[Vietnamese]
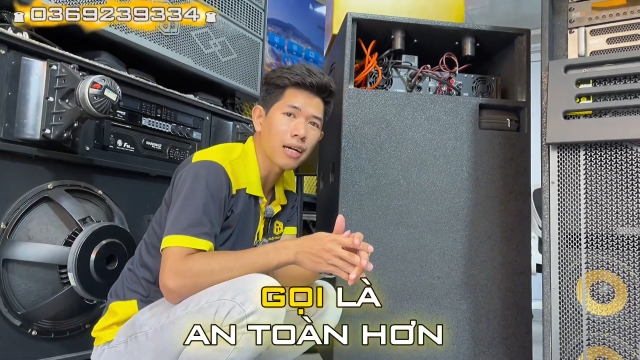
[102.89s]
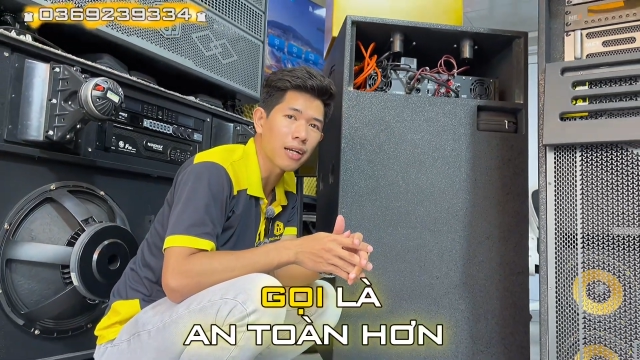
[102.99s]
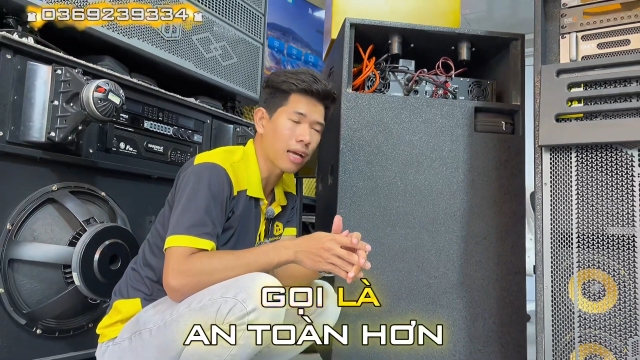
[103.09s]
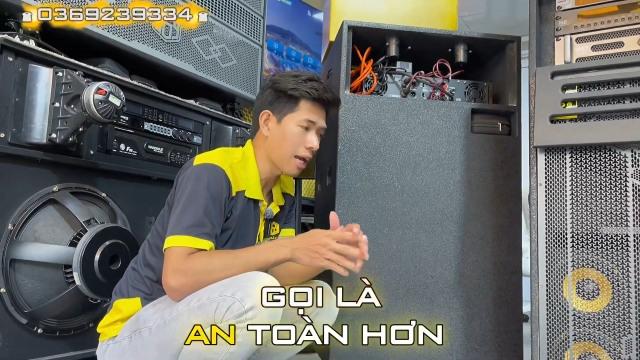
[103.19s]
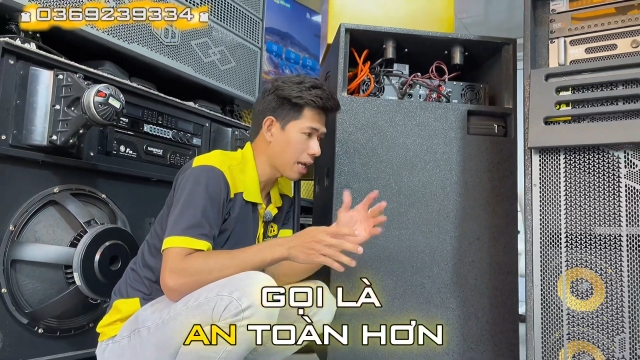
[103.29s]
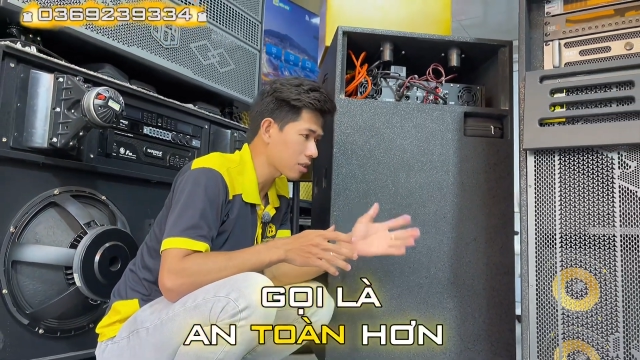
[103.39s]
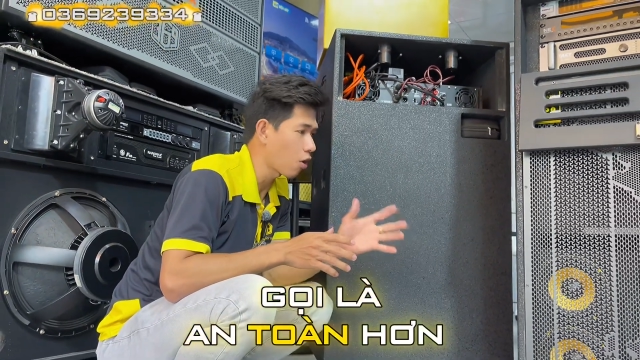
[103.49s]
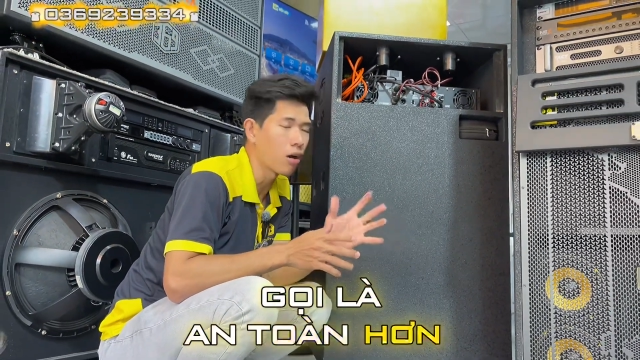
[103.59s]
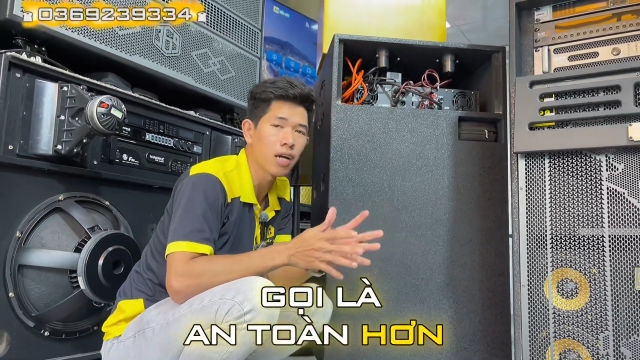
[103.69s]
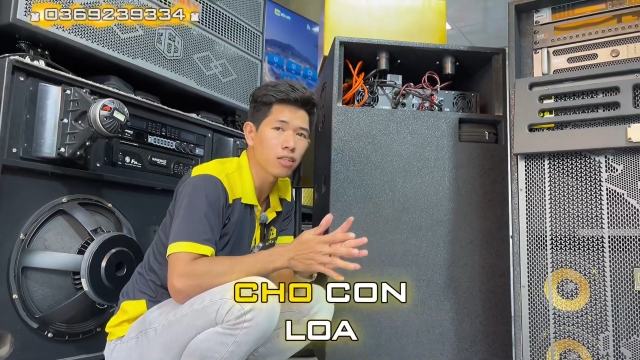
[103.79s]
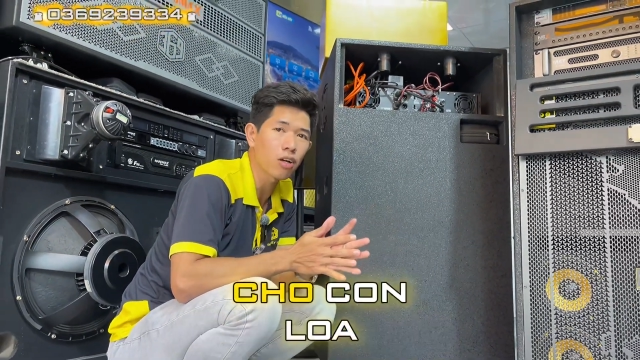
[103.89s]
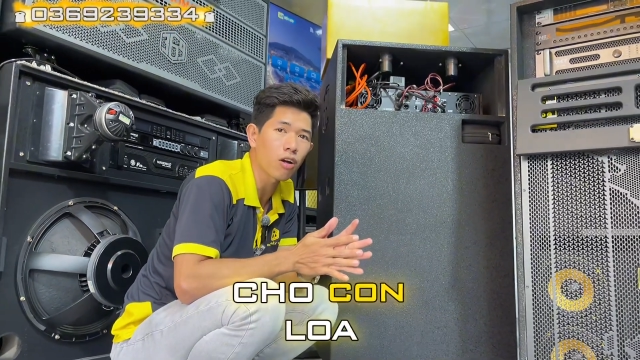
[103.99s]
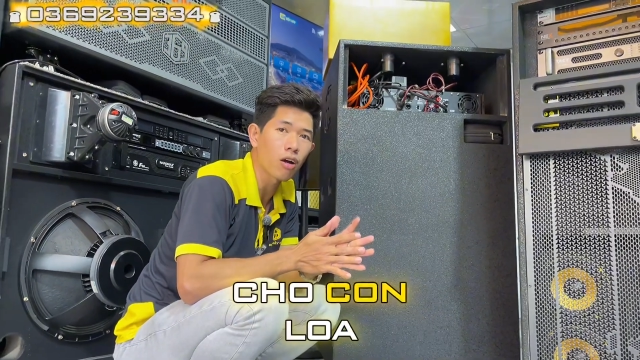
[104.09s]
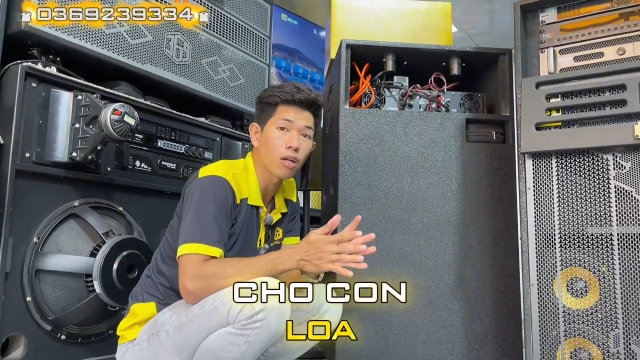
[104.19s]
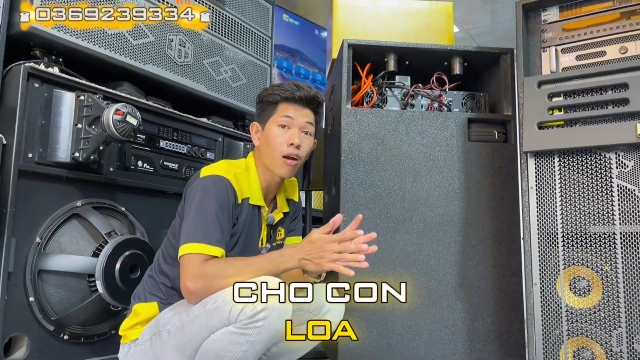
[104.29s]
gọi là an toàn hơn cho
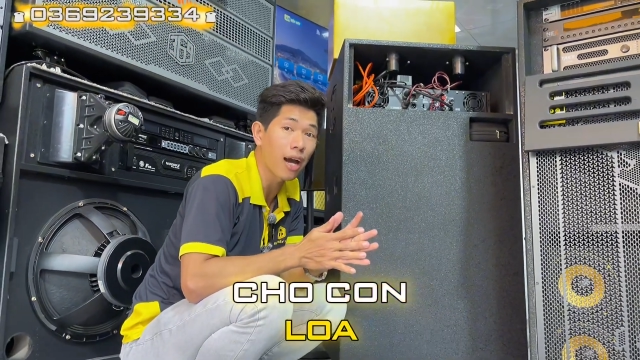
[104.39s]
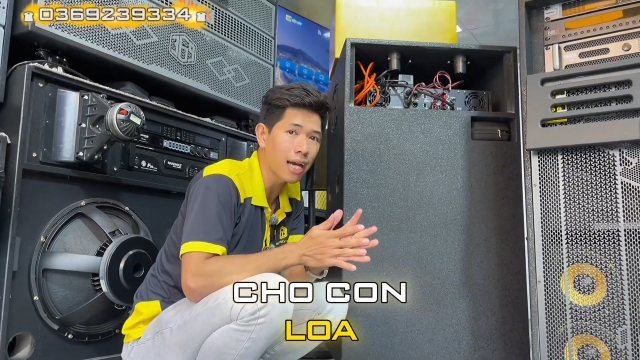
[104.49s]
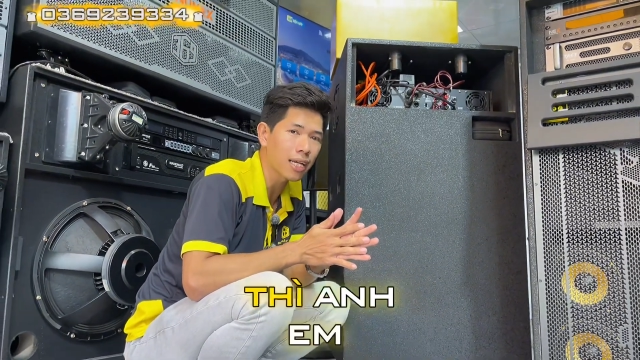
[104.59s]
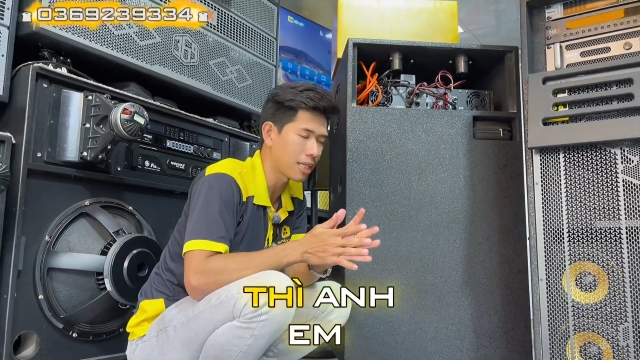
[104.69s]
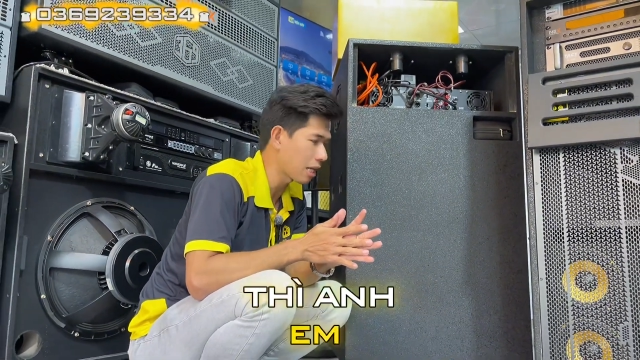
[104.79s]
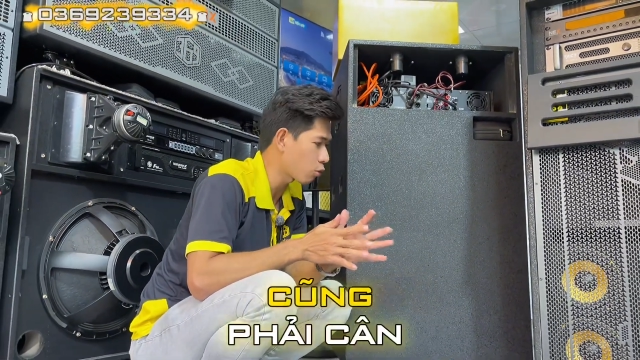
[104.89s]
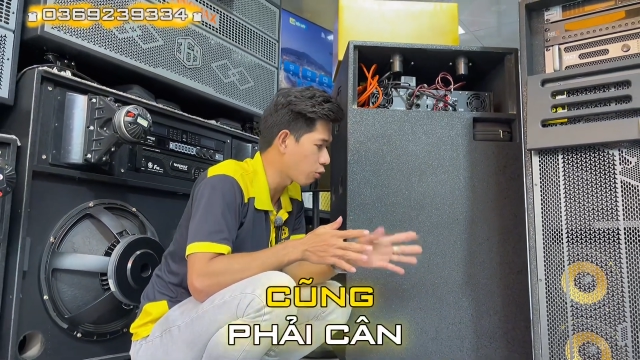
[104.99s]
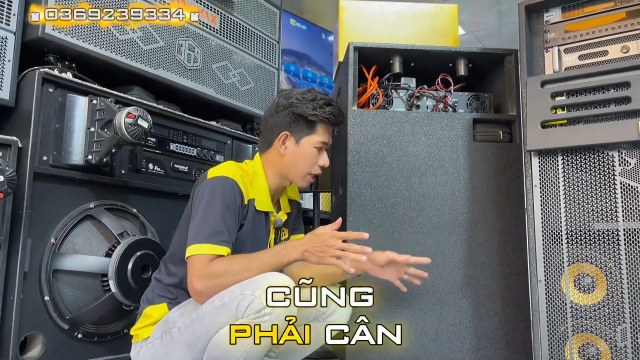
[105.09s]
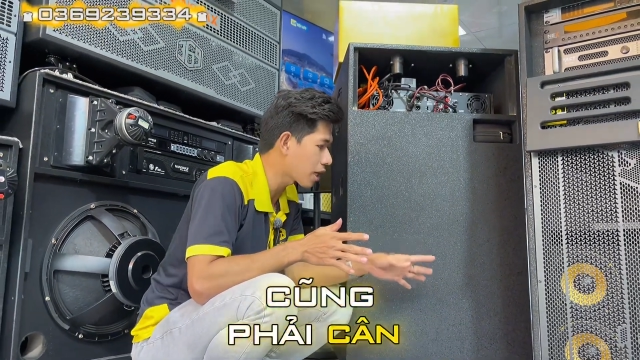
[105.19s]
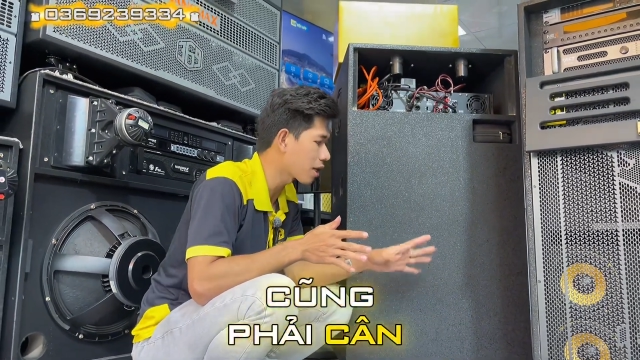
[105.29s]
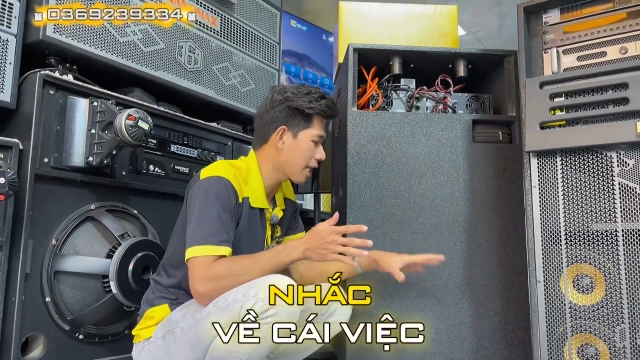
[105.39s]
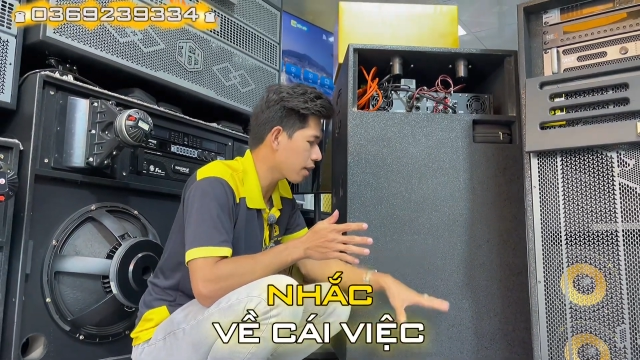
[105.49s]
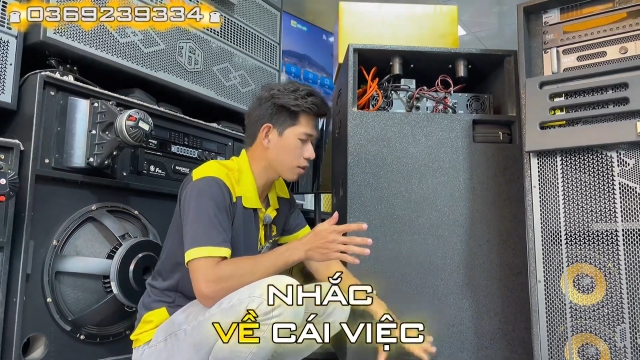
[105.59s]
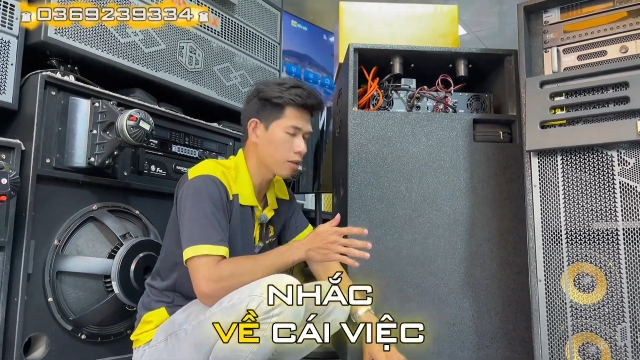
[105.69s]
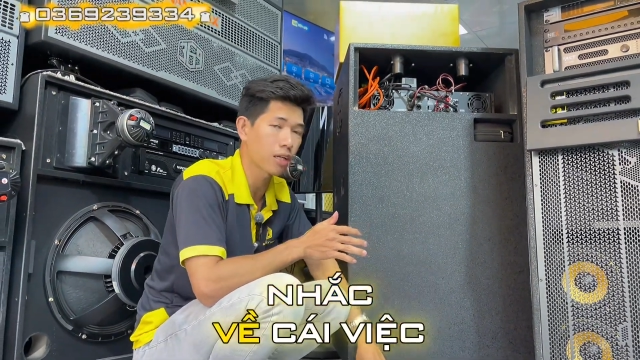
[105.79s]
con loa thì anh em cũng phải cân nhắc
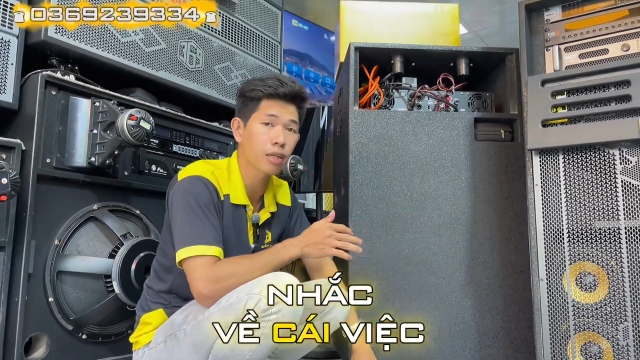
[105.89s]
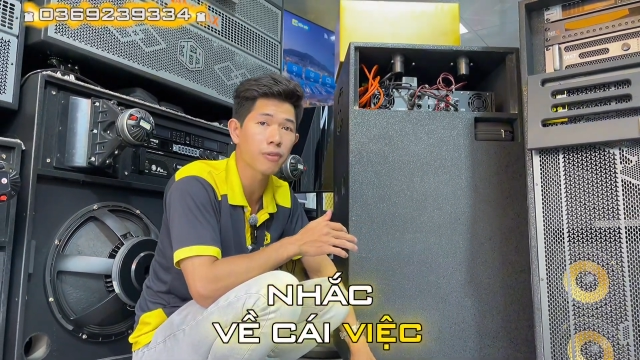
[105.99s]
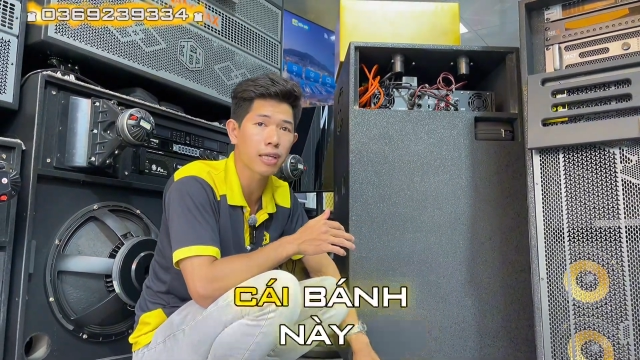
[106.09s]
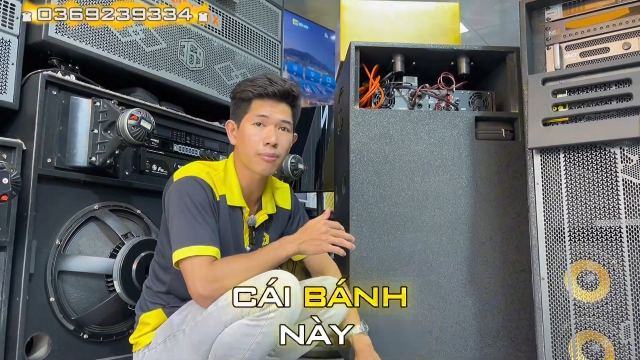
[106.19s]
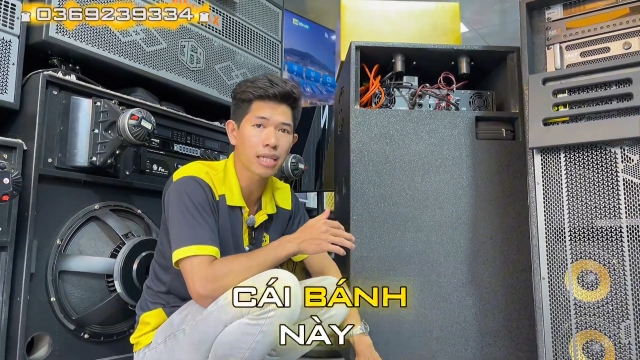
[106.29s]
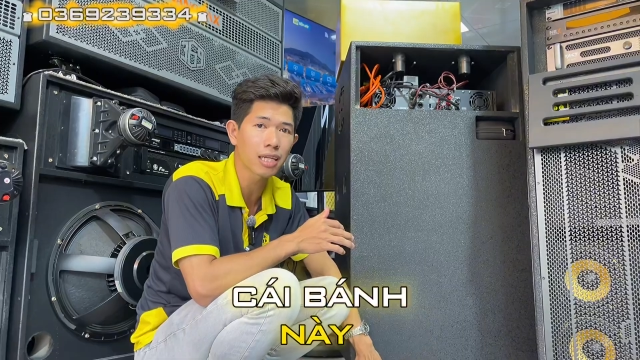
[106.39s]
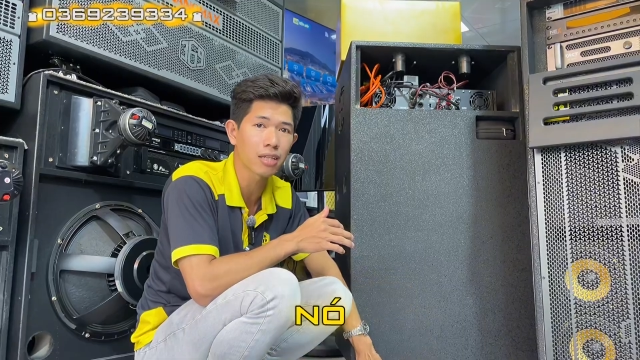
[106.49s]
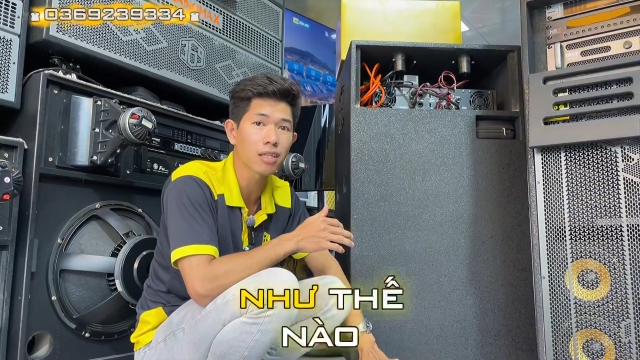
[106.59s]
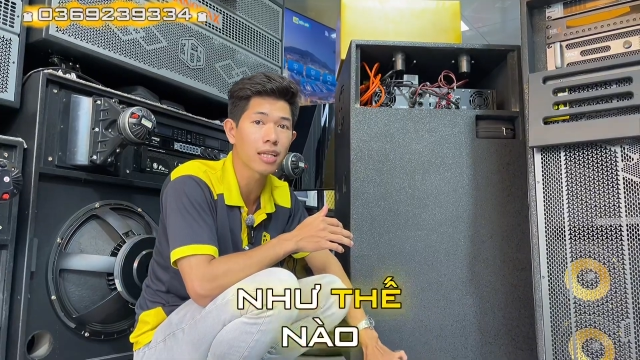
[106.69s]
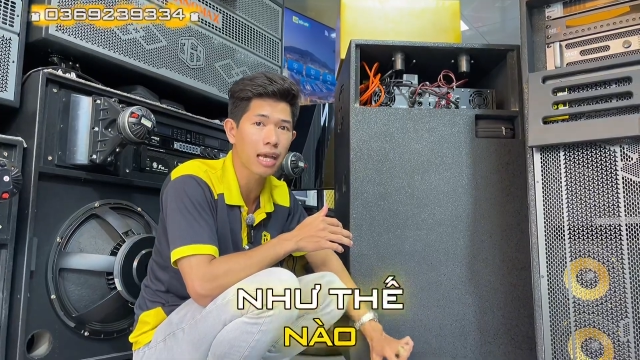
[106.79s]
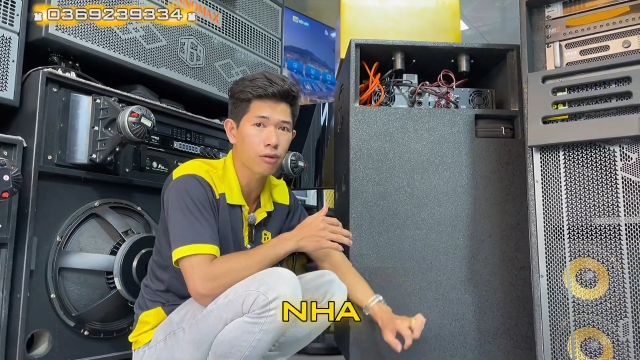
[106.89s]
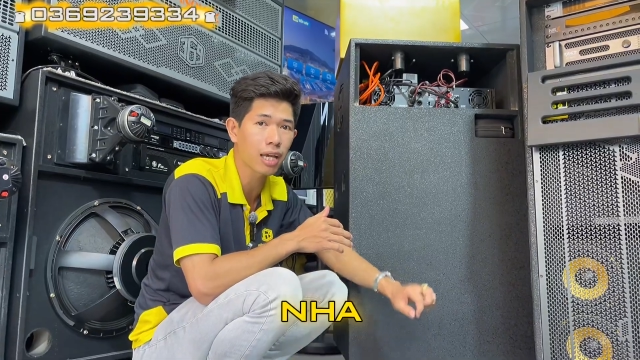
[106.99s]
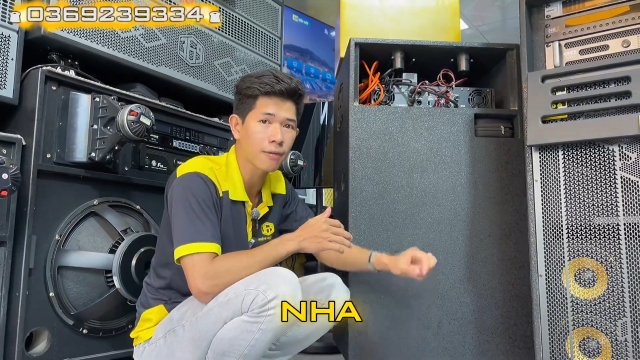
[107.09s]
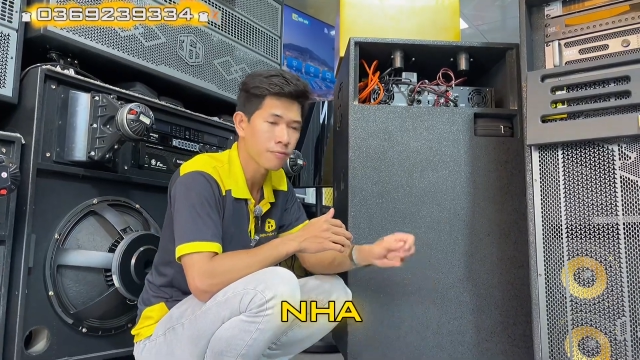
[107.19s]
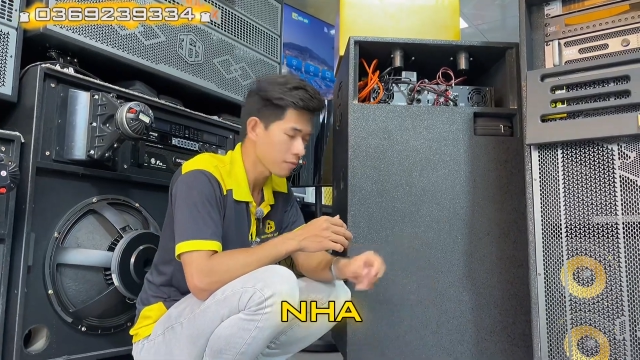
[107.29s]
về cái việc cái bánh thì nó như thế nào nha